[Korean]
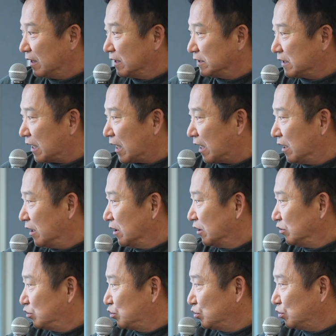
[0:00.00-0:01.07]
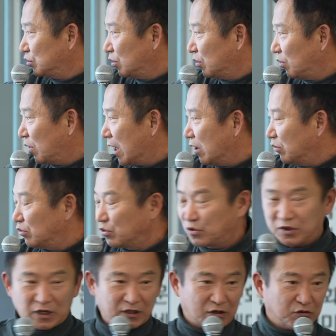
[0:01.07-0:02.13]
자 주로
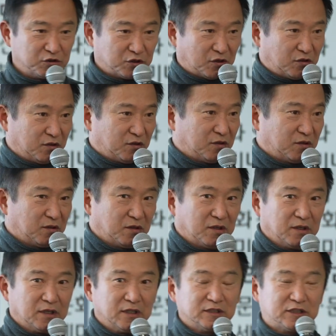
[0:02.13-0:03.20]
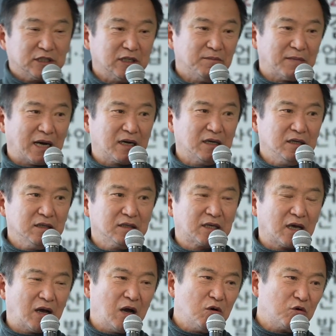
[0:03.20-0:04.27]
한국비가 나오죠. 지금 막걸리에
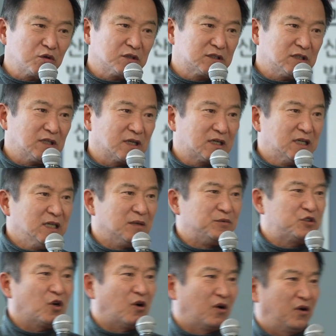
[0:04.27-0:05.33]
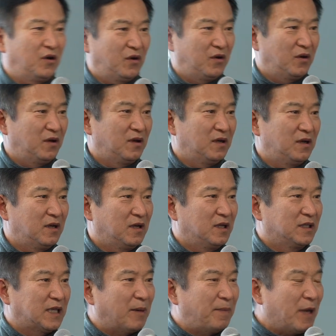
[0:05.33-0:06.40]
한국기를 쓰는데 거의 없죠.
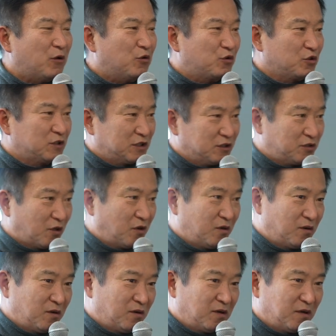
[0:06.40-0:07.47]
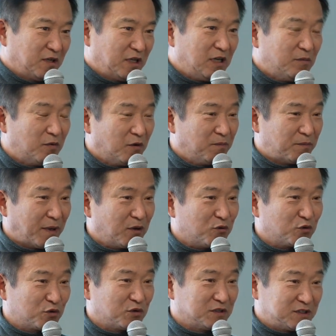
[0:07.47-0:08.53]
다 백국기를 쓰죠. 일본
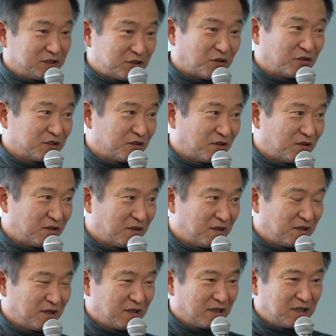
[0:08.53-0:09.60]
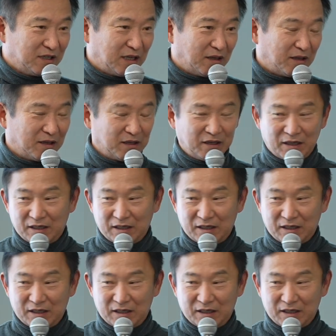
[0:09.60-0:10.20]
백국기로 쓰죠. 그죠? 근데